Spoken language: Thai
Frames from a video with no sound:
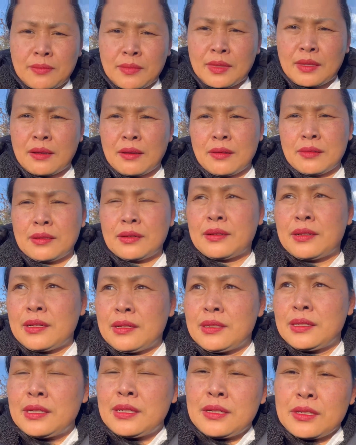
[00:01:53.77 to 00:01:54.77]
เจ็บคอ
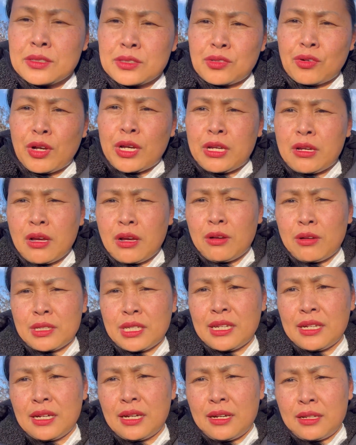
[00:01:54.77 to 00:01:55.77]
ไอเป็นพั
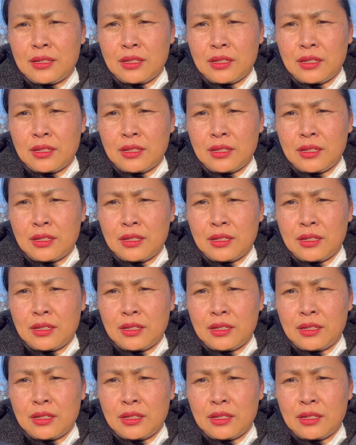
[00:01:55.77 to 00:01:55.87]
กๆไง